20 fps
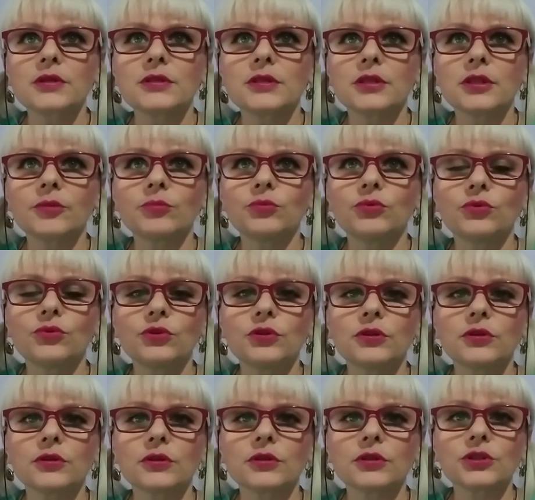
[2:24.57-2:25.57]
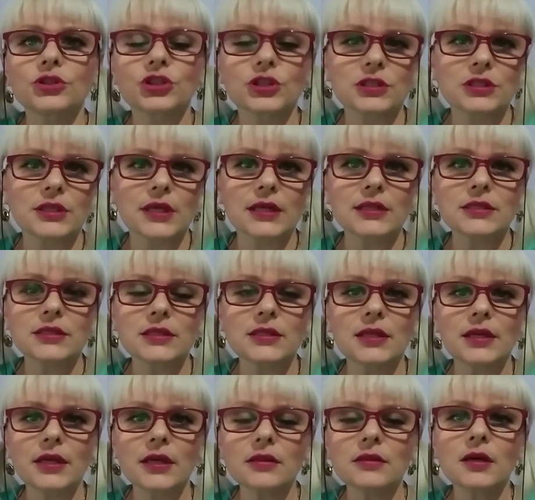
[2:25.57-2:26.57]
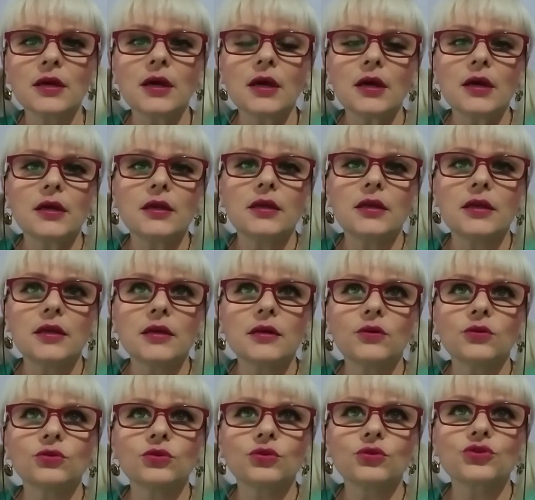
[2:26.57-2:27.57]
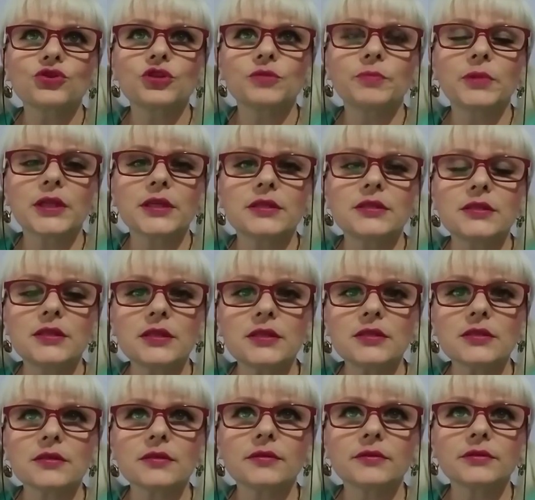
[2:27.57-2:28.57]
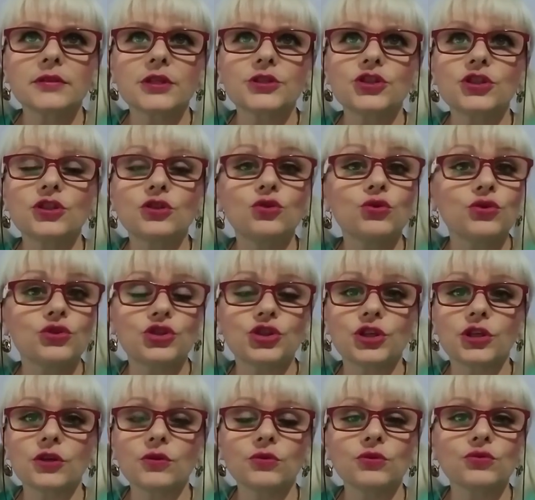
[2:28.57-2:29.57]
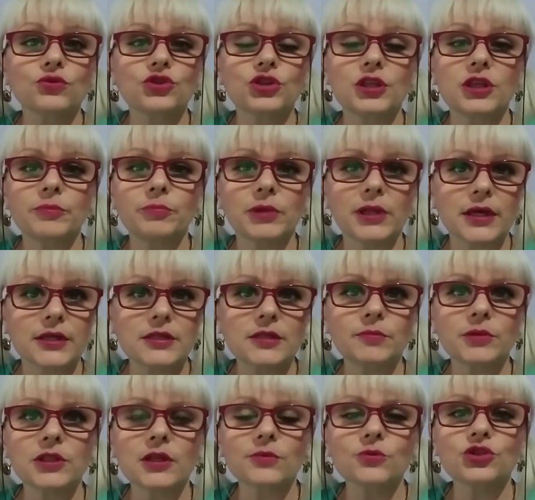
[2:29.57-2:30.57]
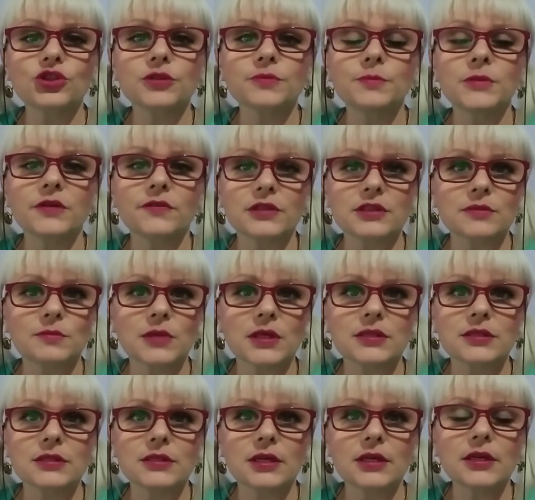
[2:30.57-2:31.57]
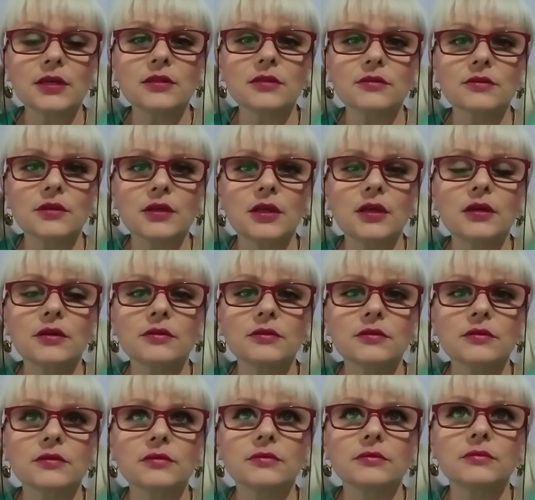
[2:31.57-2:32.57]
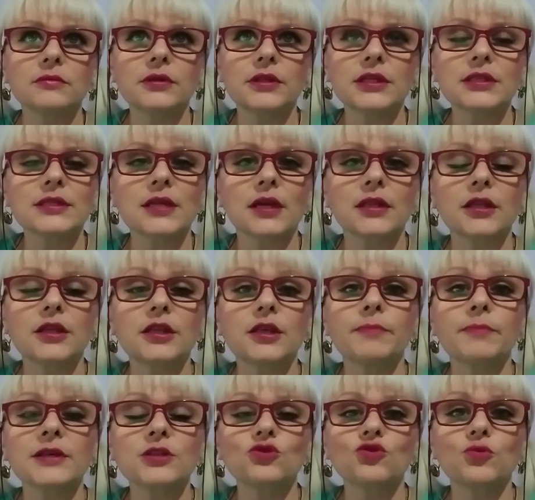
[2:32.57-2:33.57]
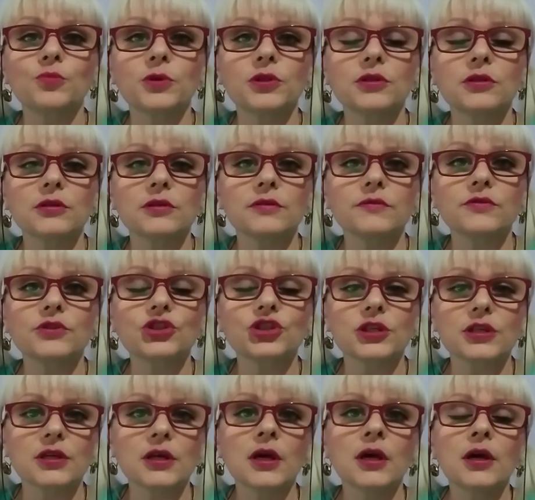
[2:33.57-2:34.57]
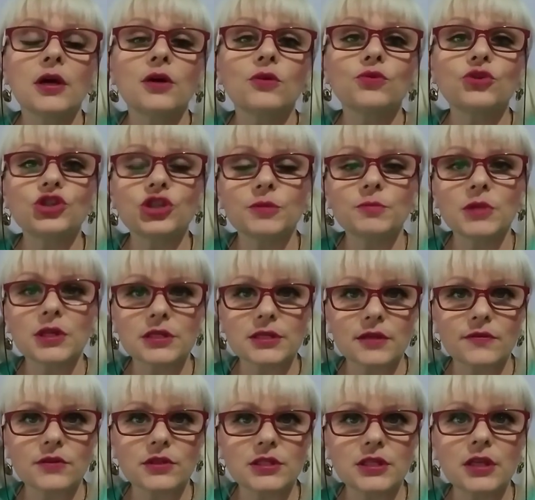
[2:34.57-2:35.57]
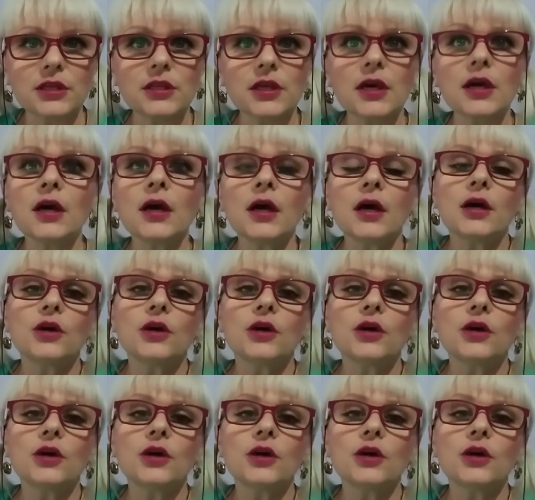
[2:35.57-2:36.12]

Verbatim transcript: где-то будет 16 э, лет, и он должен платить, значит, дочери он уже не платит, потому что до 18 лет, и э, если она не поступит э, в высшее учебное заведение,